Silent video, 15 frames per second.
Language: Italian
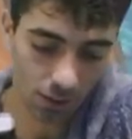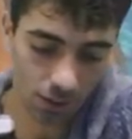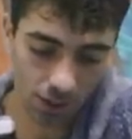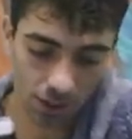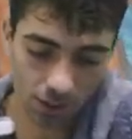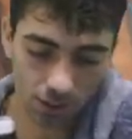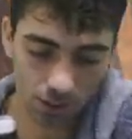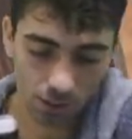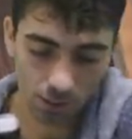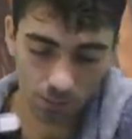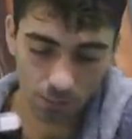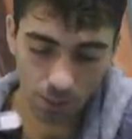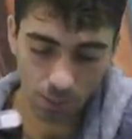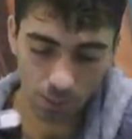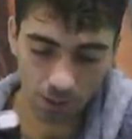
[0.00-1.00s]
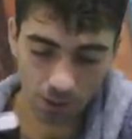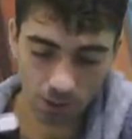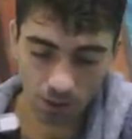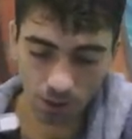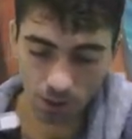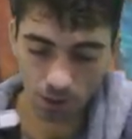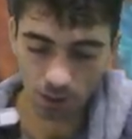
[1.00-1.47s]
nero in prima
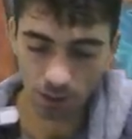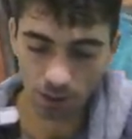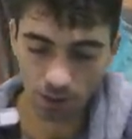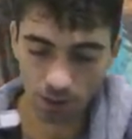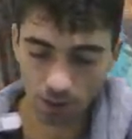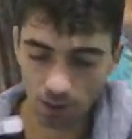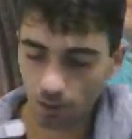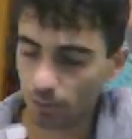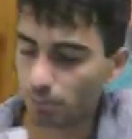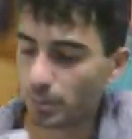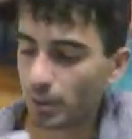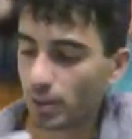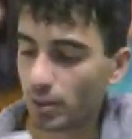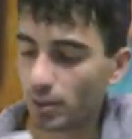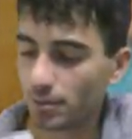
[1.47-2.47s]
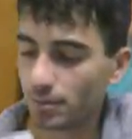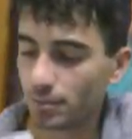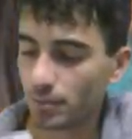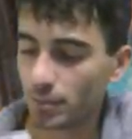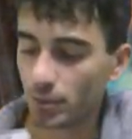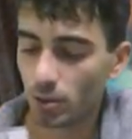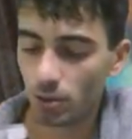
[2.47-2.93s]
edizione, però
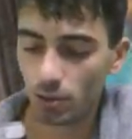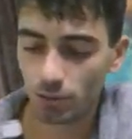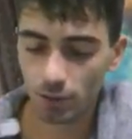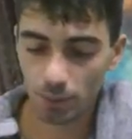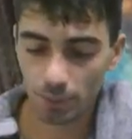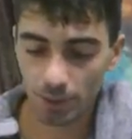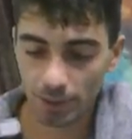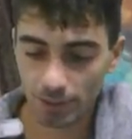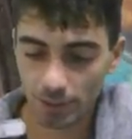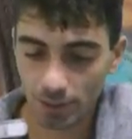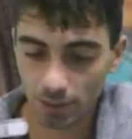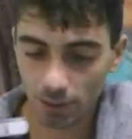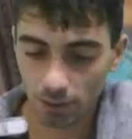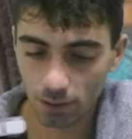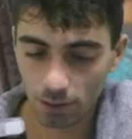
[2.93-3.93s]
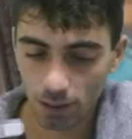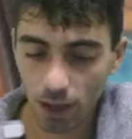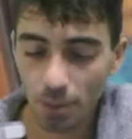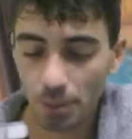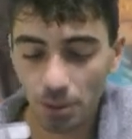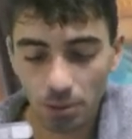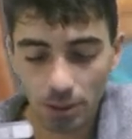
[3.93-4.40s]
ovviamente...
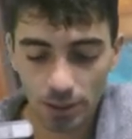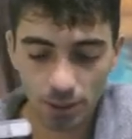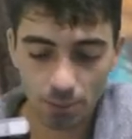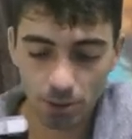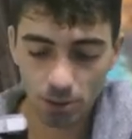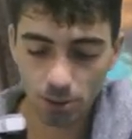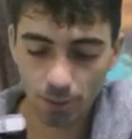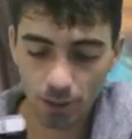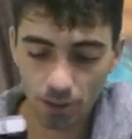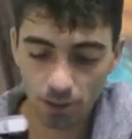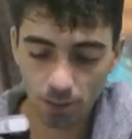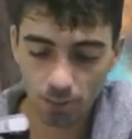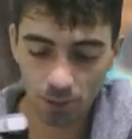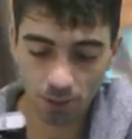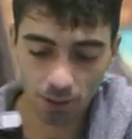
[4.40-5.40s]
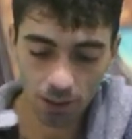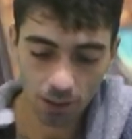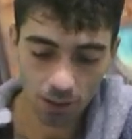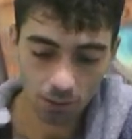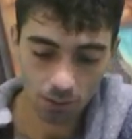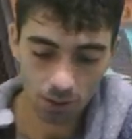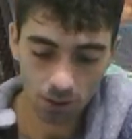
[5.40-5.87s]
Ah, ma guarda, è messo meglio del mio.
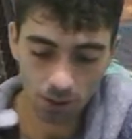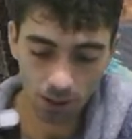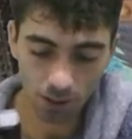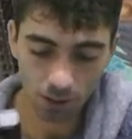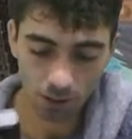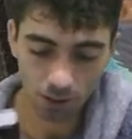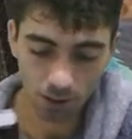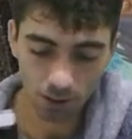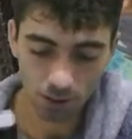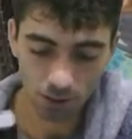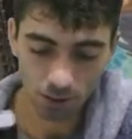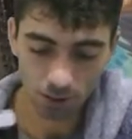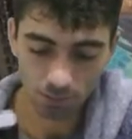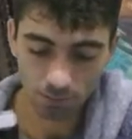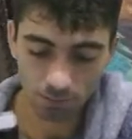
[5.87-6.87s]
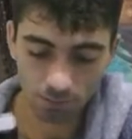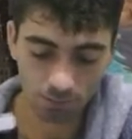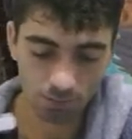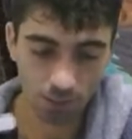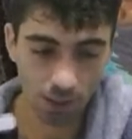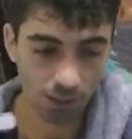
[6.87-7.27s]
Questo andrà in collezione. Mm, beh,